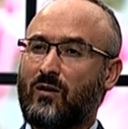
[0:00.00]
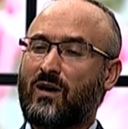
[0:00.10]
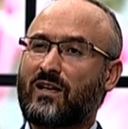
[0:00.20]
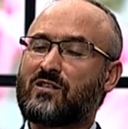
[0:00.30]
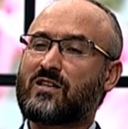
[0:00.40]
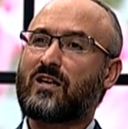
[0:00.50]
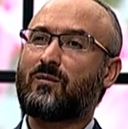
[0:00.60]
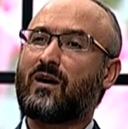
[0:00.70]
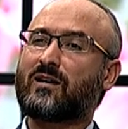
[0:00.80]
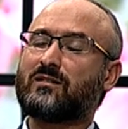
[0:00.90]
Bakın
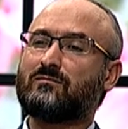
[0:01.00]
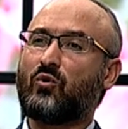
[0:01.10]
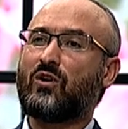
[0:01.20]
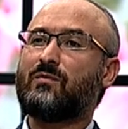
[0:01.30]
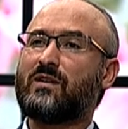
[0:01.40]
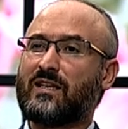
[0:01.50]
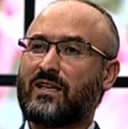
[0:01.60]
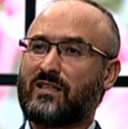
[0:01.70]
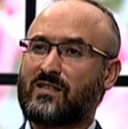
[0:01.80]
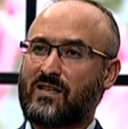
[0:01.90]
Cenab-ı Hakk'ın böyle bir
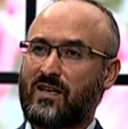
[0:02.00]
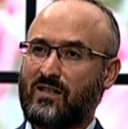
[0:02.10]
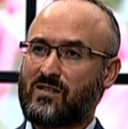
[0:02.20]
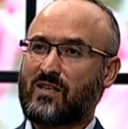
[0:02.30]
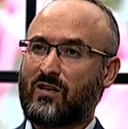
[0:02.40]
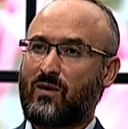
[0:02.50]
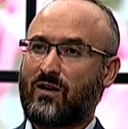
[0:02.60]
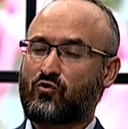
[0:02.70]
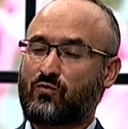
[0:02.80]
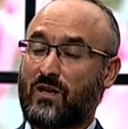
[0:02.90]
yergisine insanı
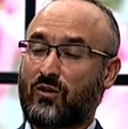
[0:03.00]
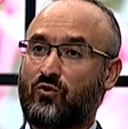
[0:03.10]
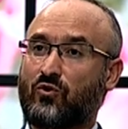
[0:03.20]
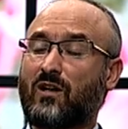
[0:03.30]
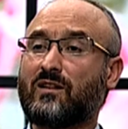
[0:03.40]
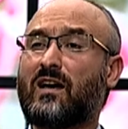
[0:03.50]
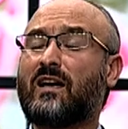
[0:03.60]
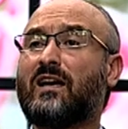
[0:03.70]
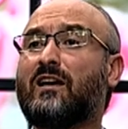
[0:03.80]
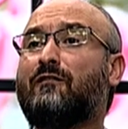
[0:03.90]
maruz bırakıyor. Allah
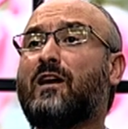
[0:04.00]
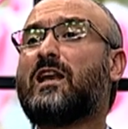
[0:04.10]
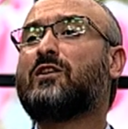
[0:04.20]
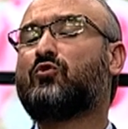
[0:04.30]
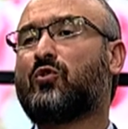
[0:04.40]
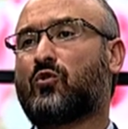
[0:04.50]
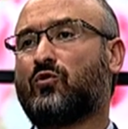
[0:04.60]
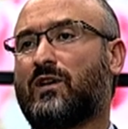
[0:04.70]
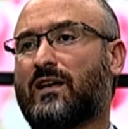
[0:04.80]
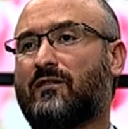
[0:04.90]
veyle diyor
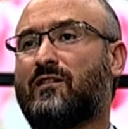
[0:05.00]
onlara.